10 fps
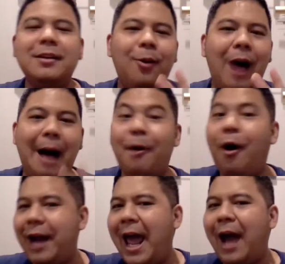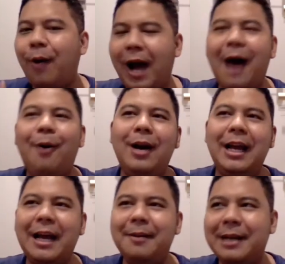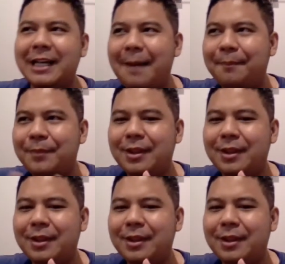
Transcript: ความอ่อนแอของเขาอะไรเงี้ยเหมือนกับ